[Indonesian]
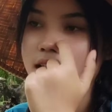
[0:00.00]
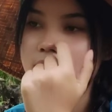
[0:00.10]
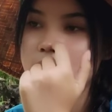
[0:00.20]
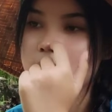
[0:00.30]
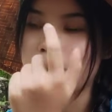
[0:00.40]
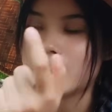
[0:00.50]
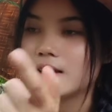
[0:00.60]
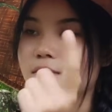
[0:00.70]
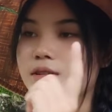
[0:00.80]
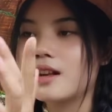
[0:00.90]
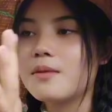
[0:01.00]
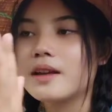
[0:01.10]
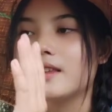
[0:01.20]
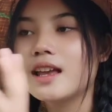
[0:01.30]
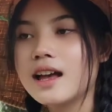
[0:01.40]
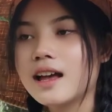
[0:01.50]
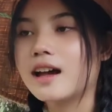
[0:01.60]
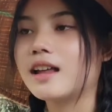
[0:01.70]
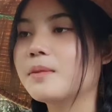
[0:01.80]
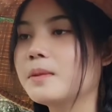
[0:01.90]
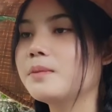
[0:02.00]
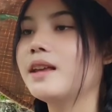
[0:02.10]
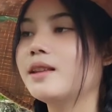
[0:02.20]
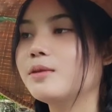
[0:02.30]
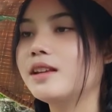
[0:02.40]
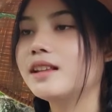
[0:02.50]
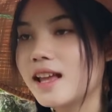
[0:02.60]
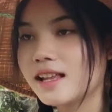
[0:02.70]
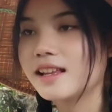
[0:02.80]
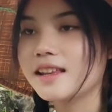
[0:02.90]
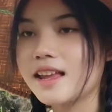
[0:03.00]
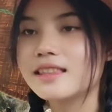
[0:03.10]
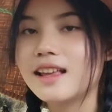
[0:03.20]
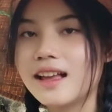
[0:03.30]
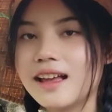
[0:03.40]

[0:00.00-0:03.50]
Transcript: neng lebih baik tidur selamanya karena mimpi itu indah dan nyata